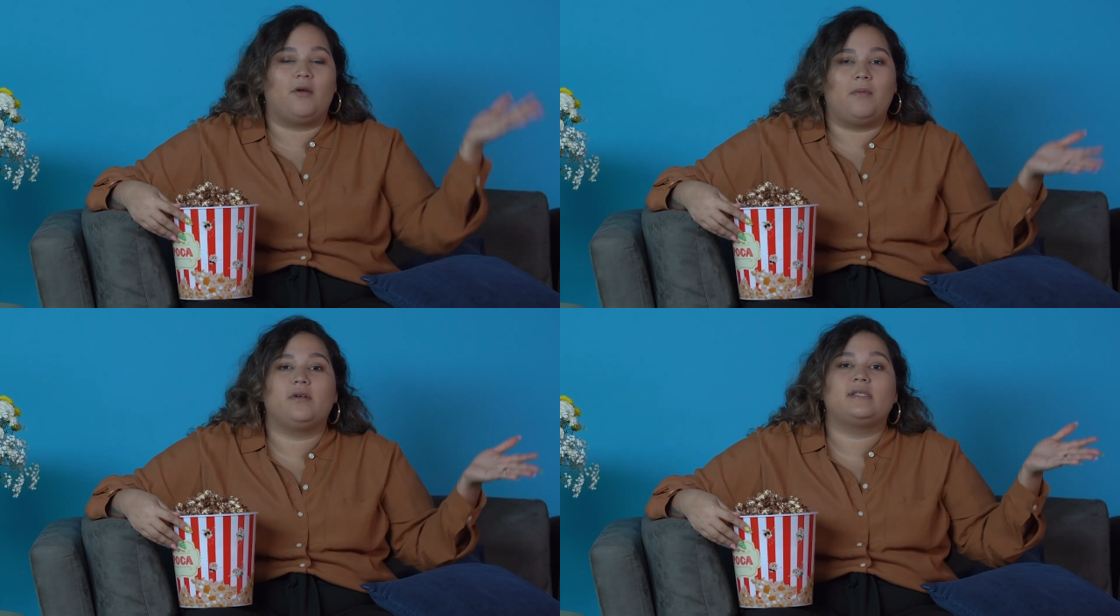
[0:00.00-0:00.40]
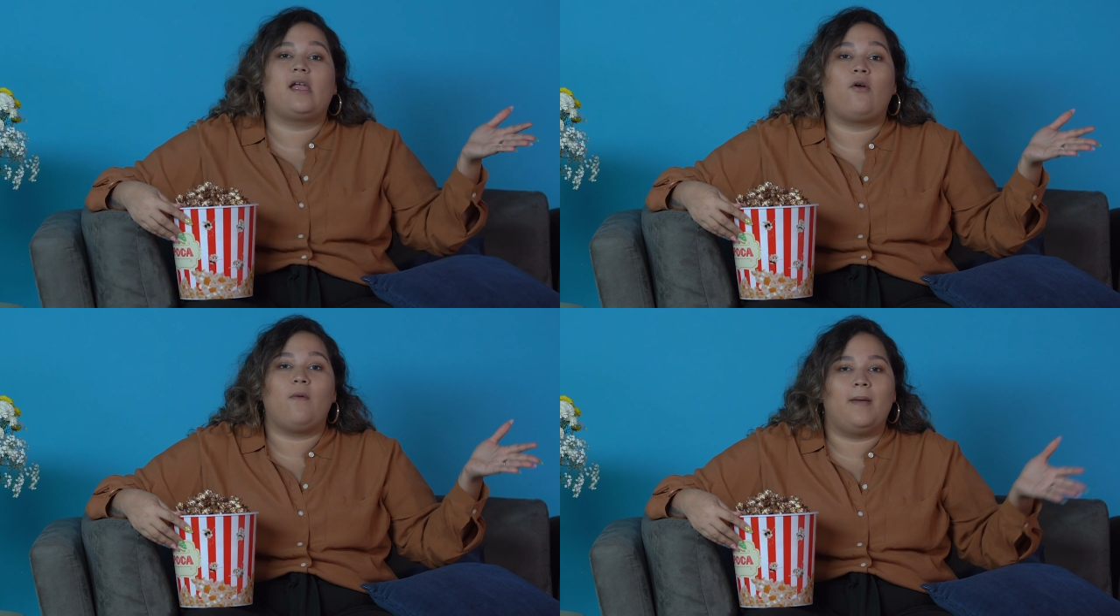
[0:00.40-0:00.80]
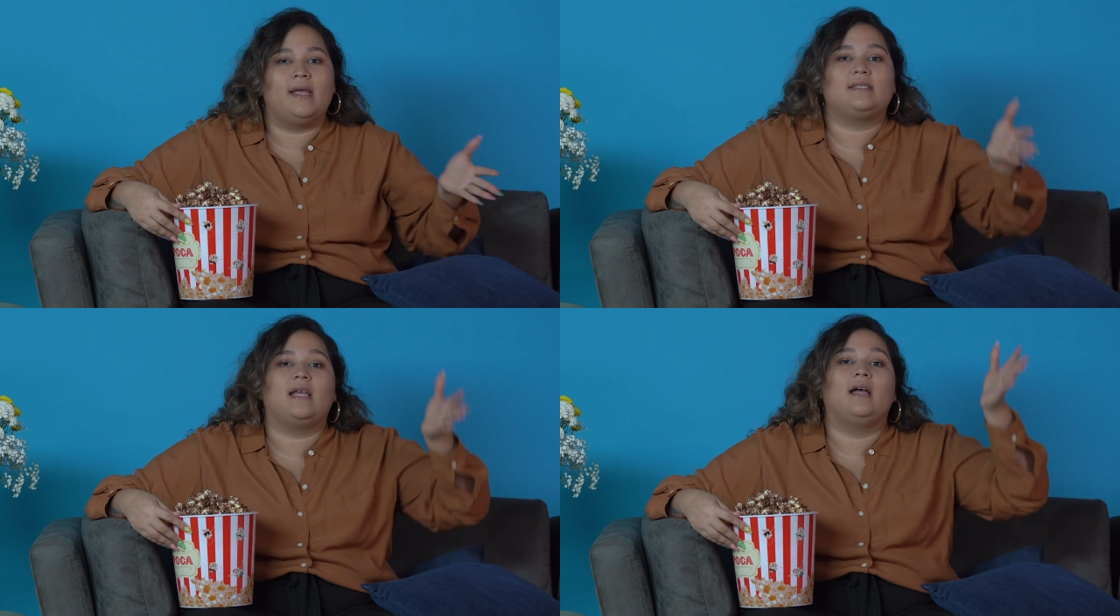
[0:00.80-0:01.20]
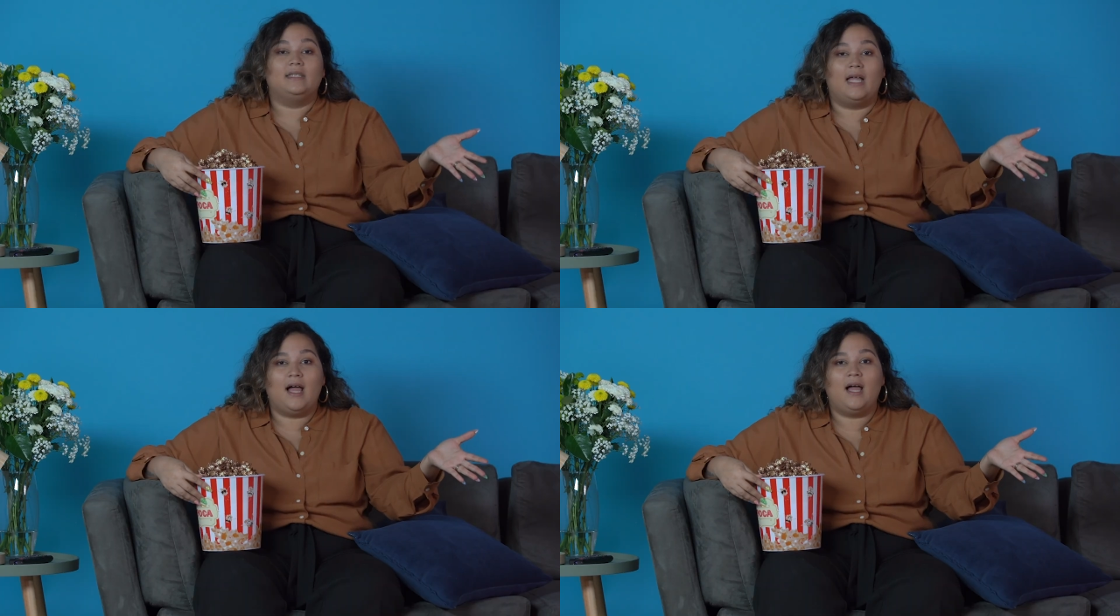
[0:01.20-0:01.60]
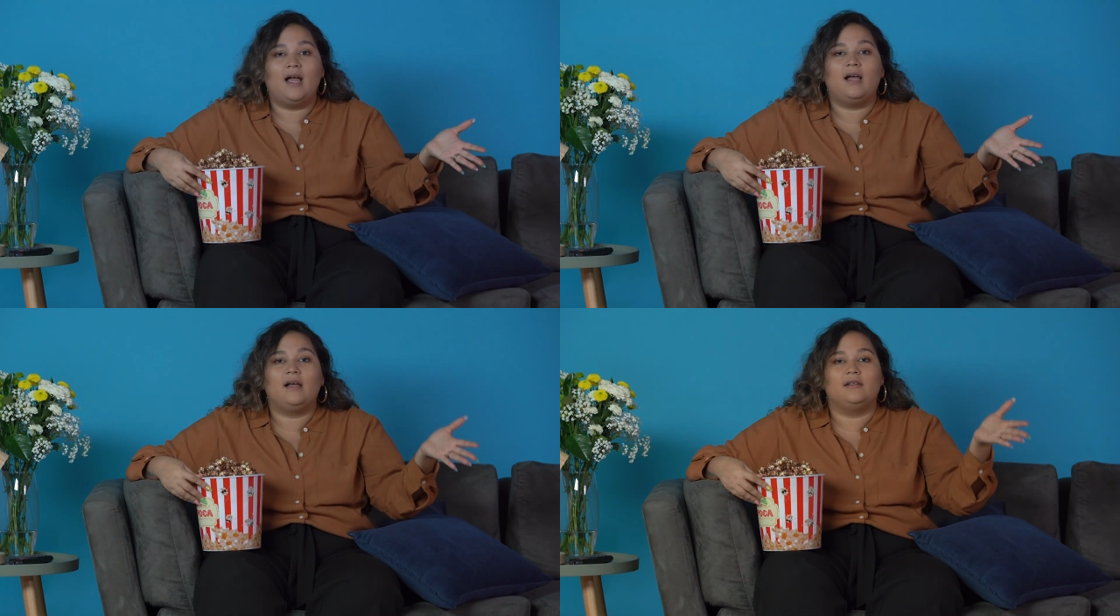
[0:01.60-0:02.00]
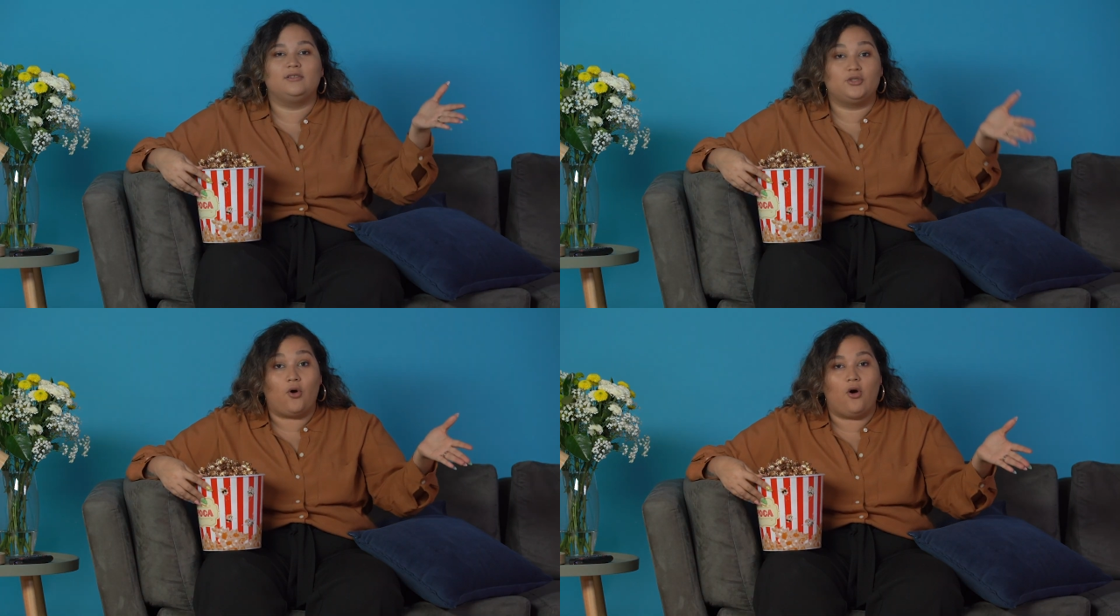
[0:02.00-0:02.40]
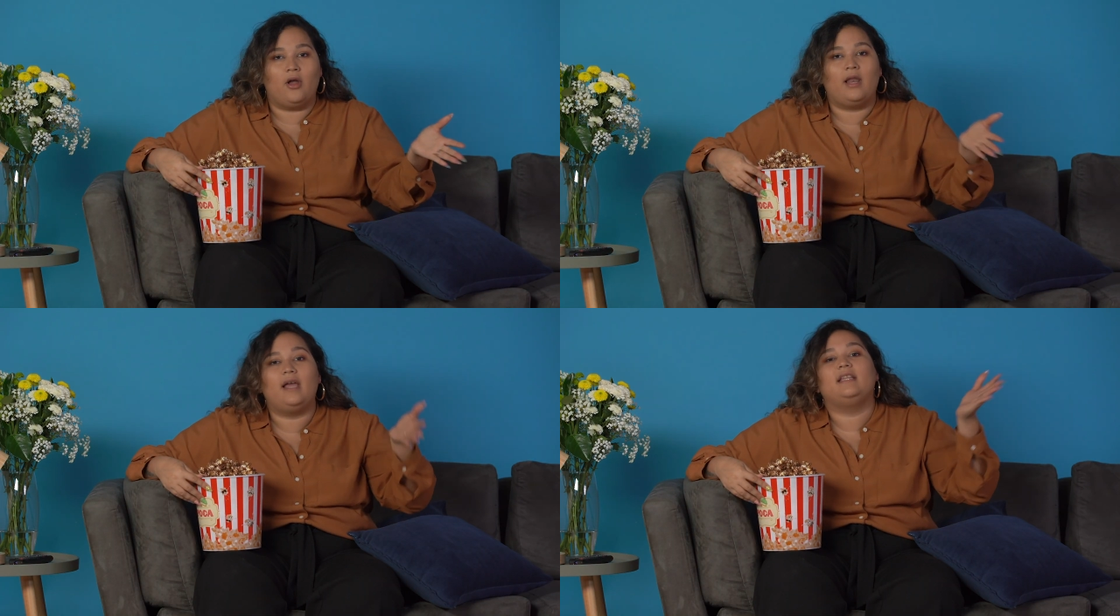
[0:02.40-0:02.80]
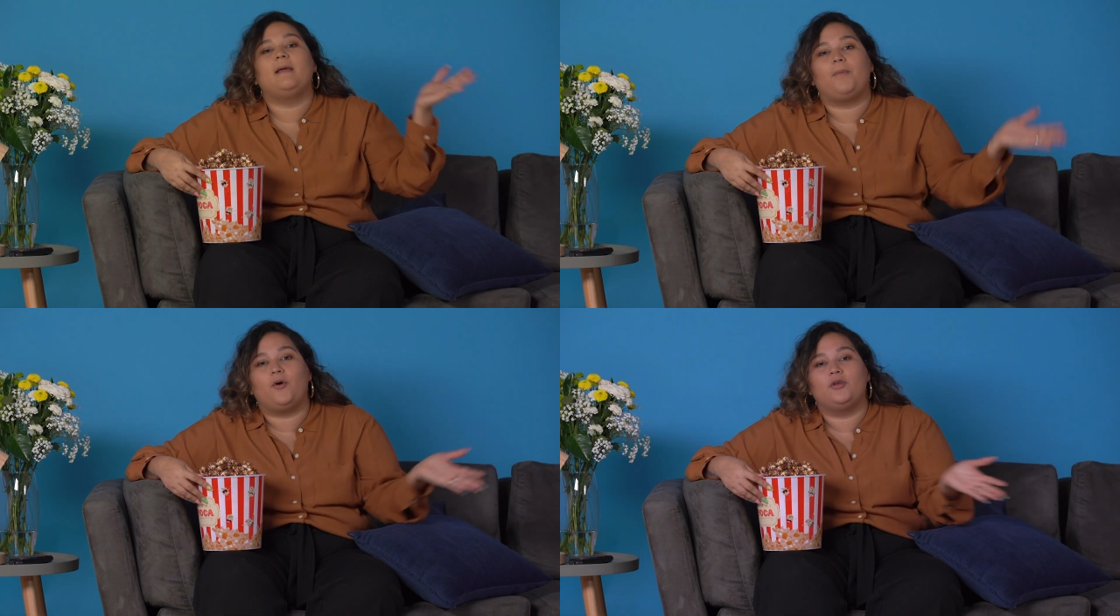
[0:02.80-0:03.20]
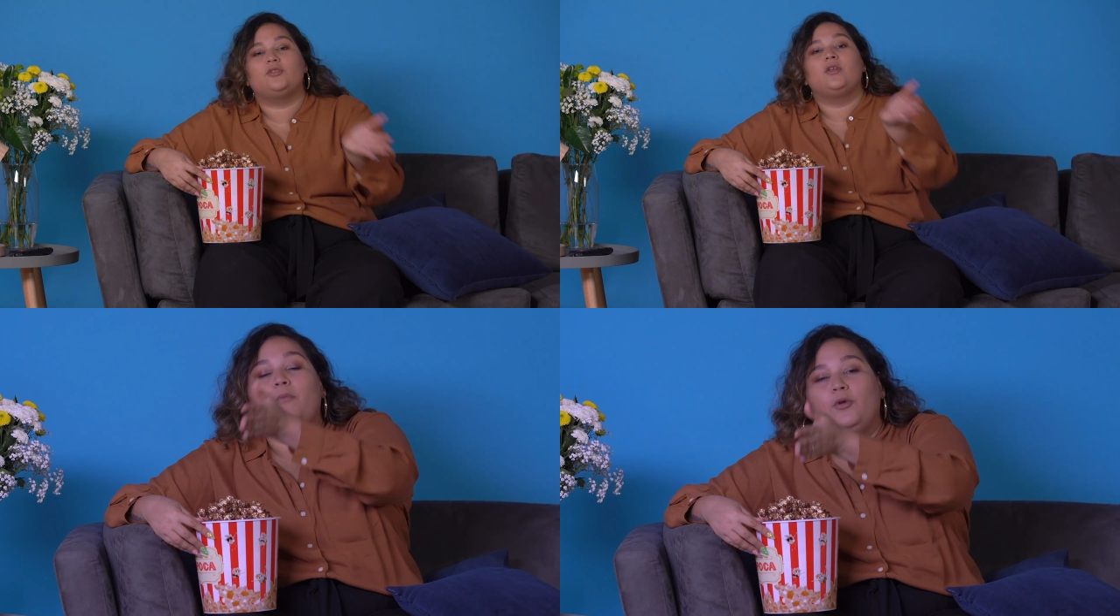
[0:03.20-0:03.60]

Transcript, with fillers: que é uma coisa que começa começa na escola e depois